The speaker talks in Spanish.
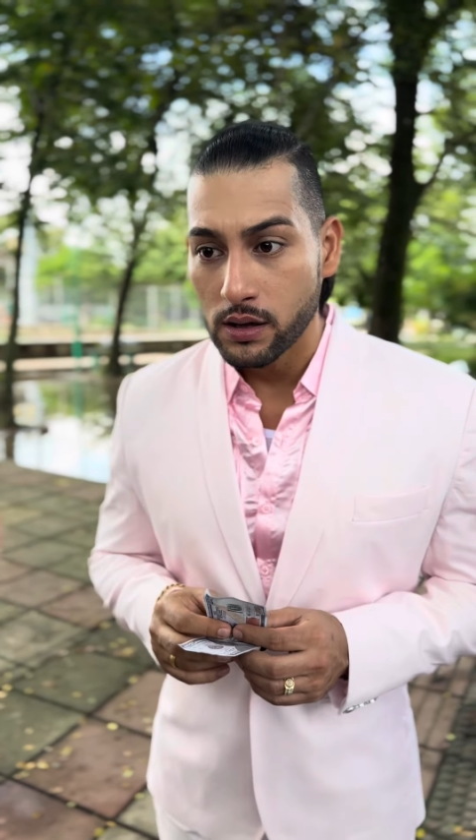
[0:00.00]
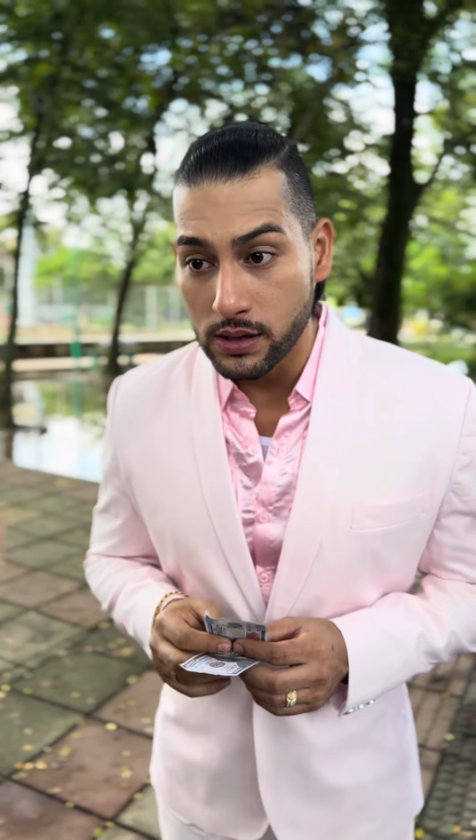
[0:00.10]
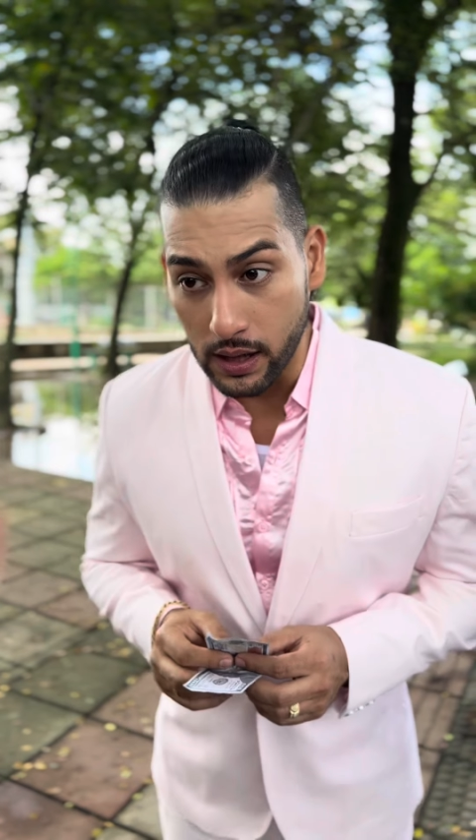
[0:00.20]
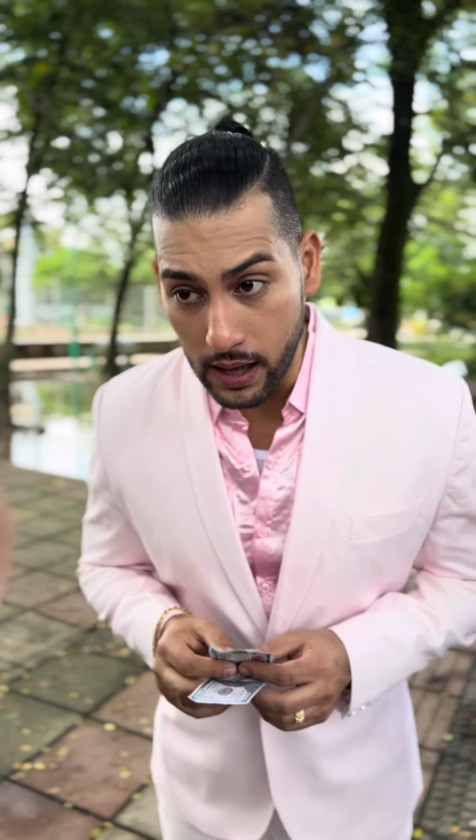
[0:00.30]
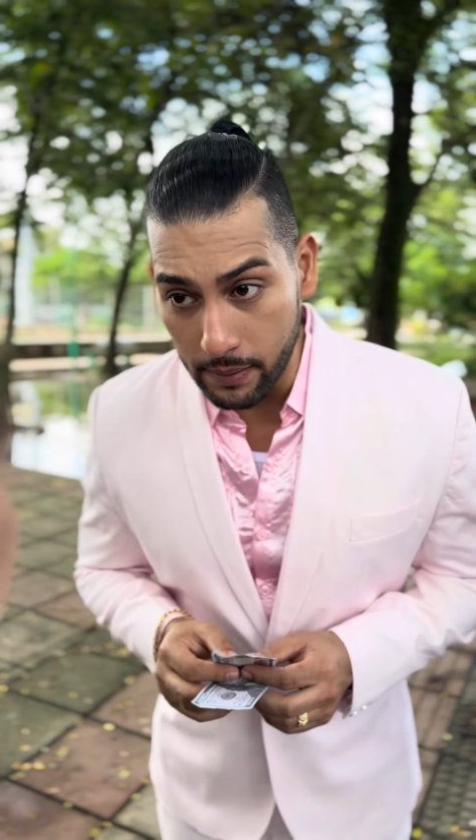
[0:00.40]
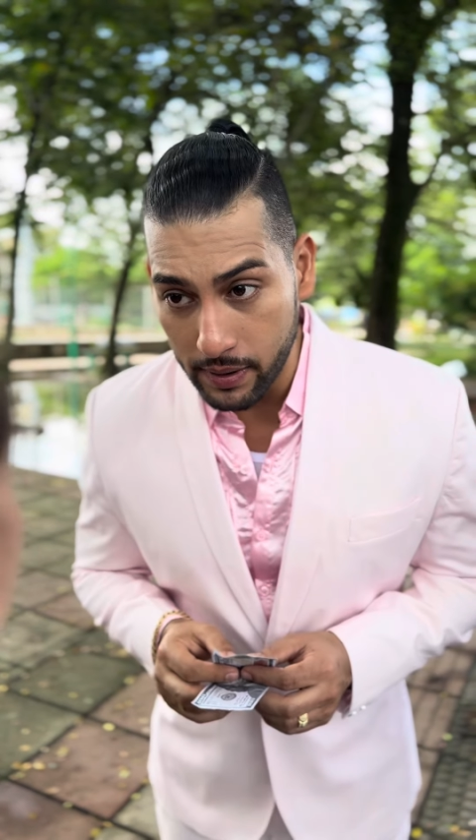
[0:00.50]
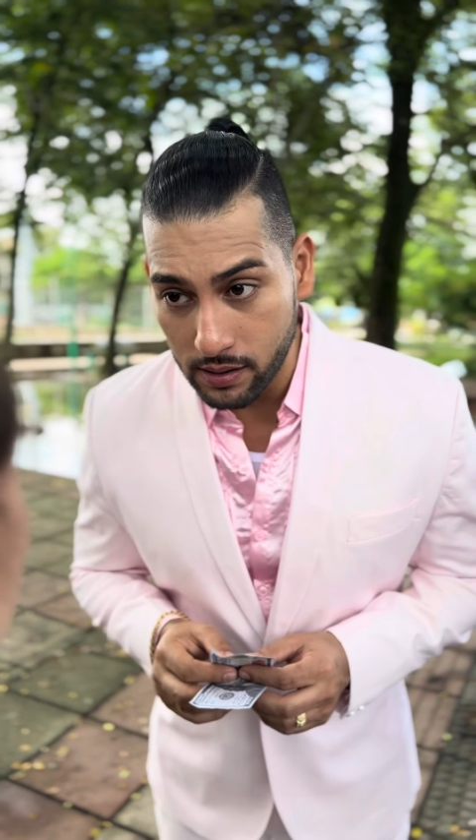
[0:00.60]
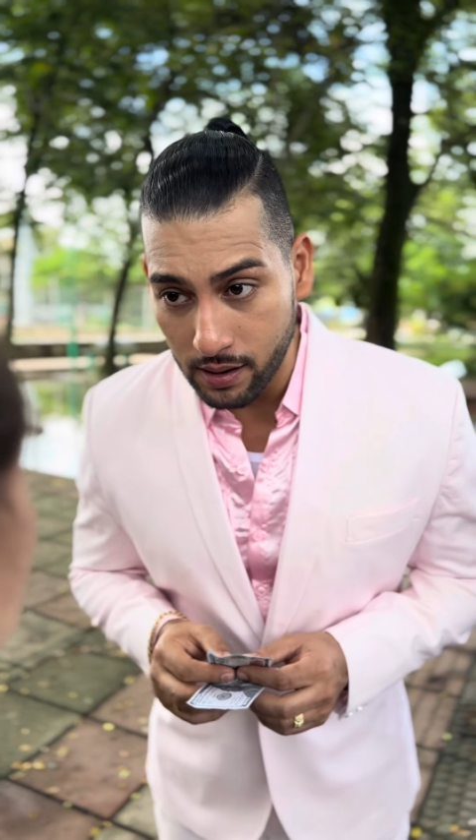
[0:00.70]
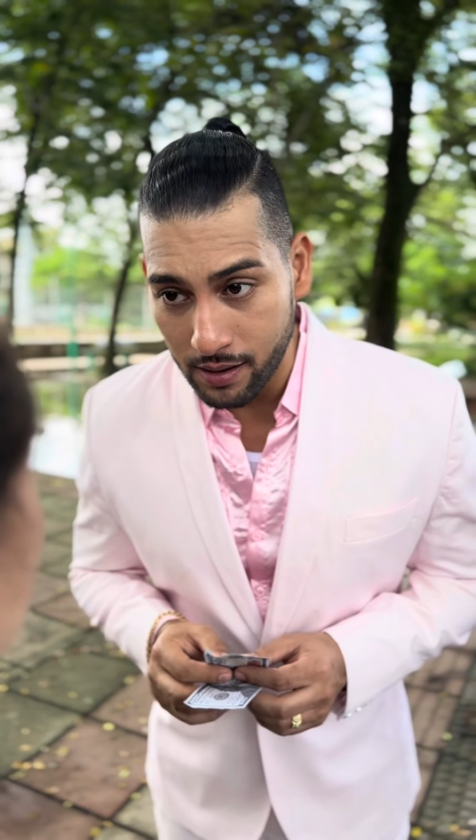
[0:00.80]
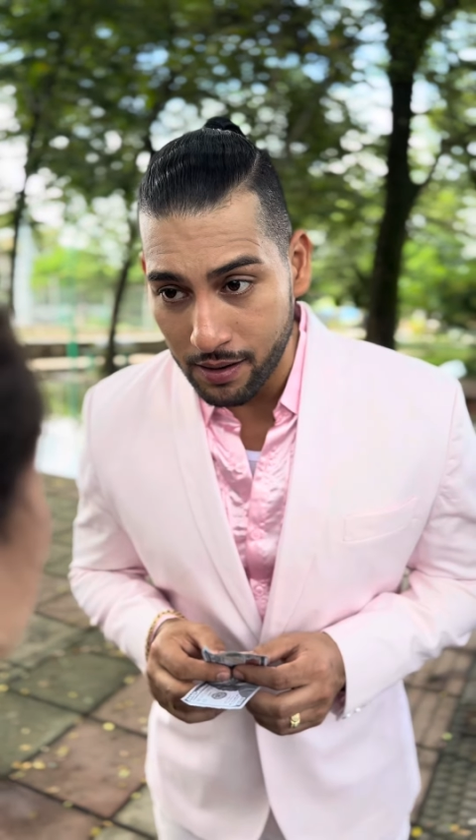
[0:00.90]
si
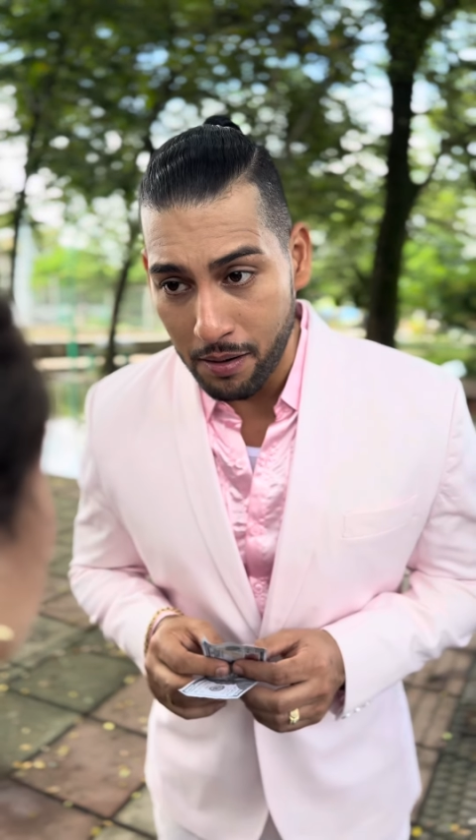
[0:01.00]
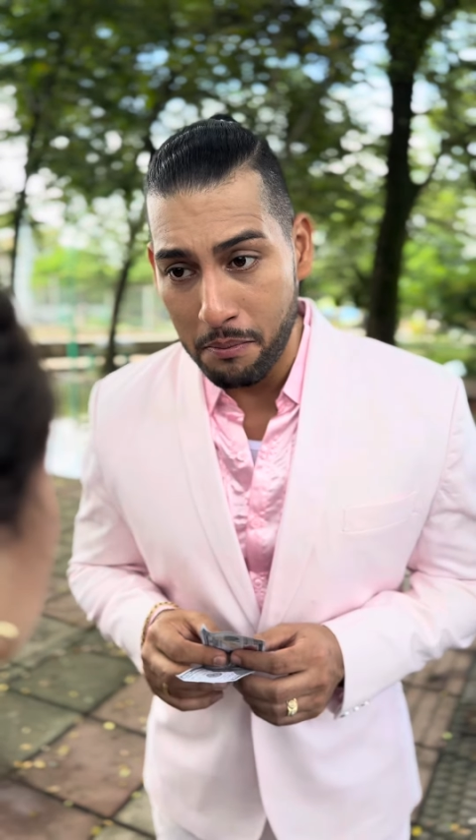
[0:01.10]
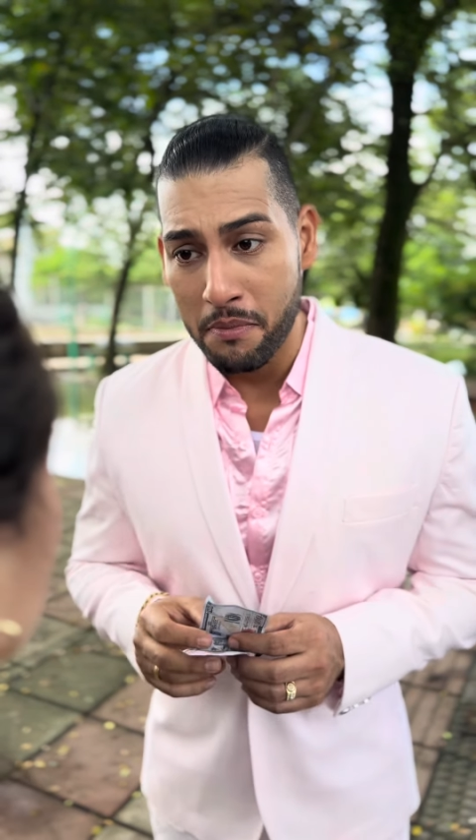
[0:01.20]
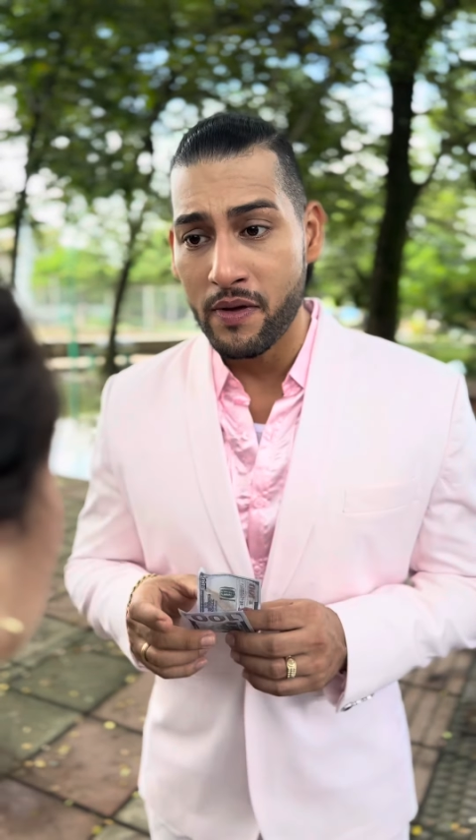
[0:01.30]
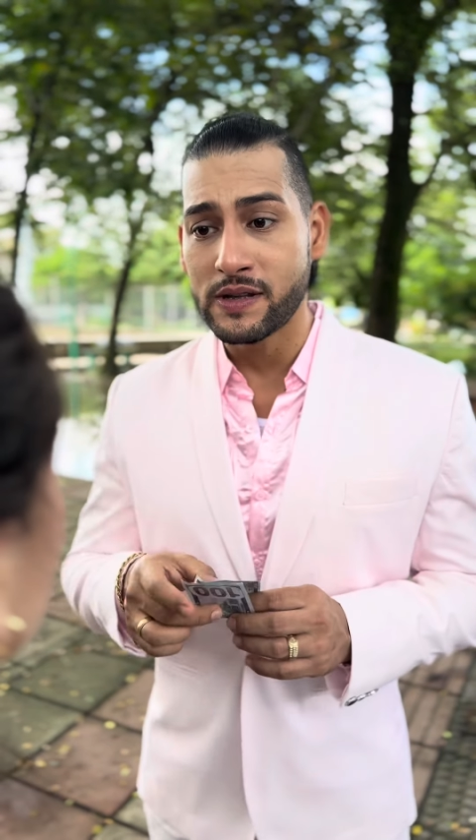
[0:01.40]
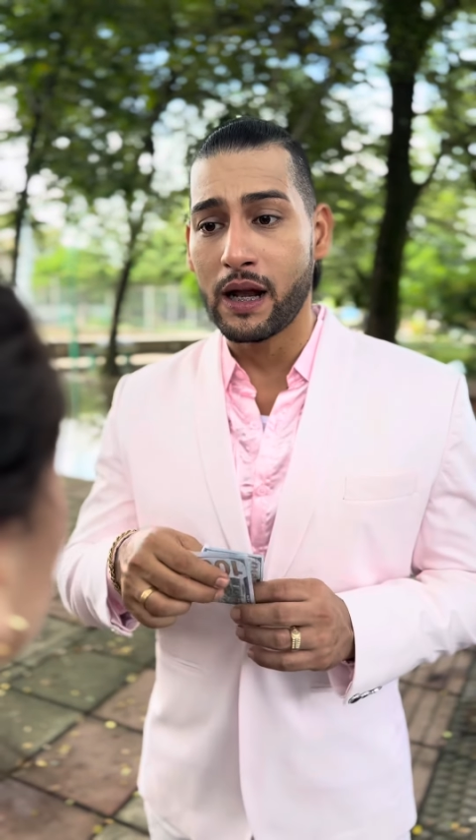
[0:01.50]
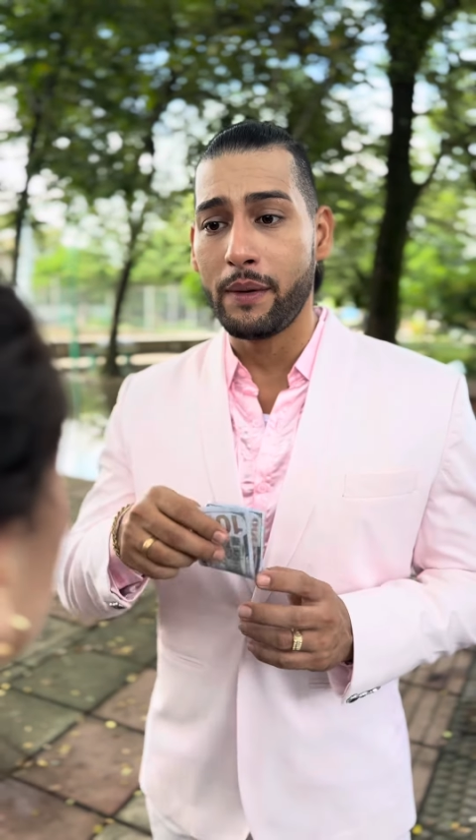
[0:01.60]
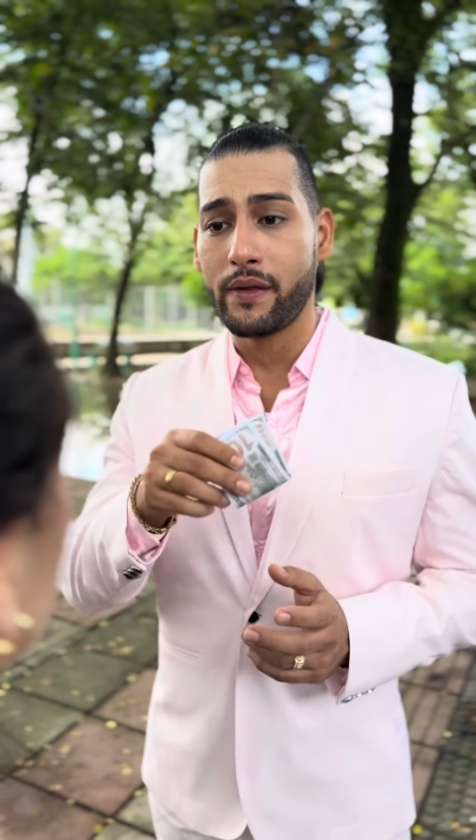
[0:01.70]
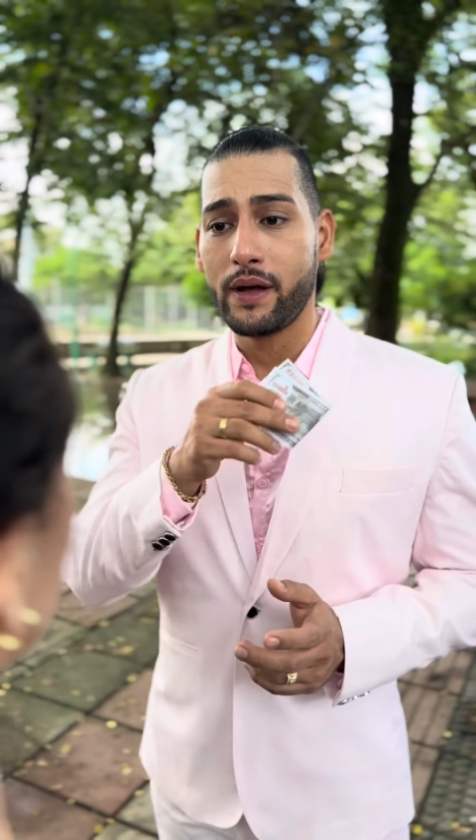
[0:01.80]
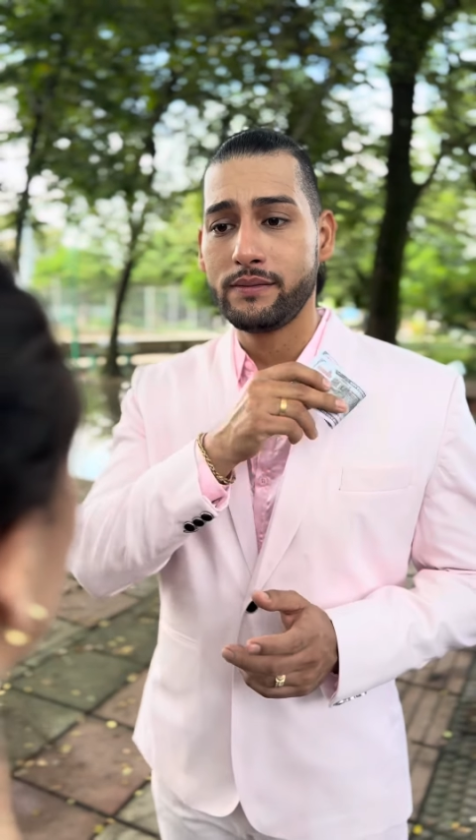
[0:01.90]
realmente me dice la
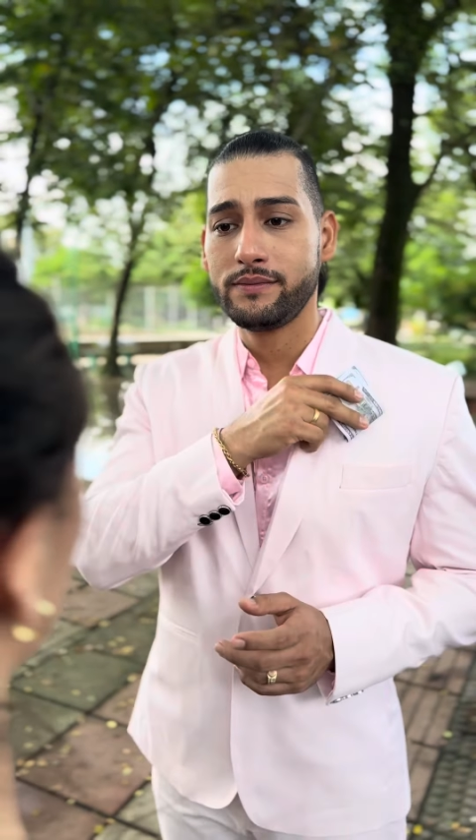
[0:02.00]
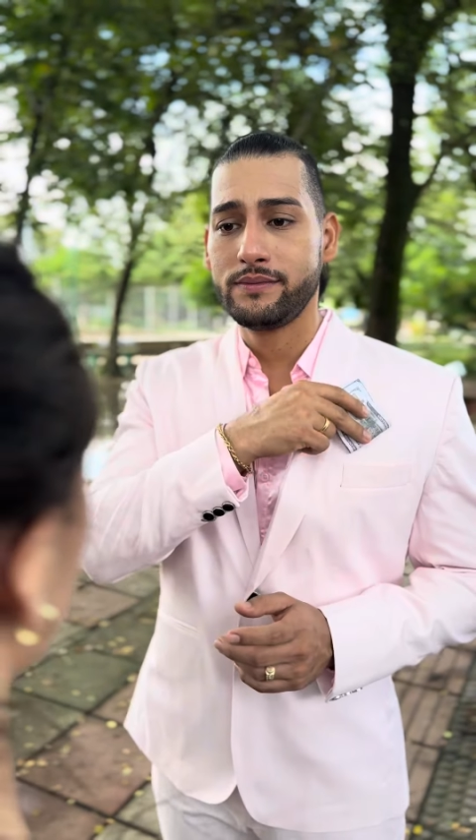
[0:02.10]
verdad.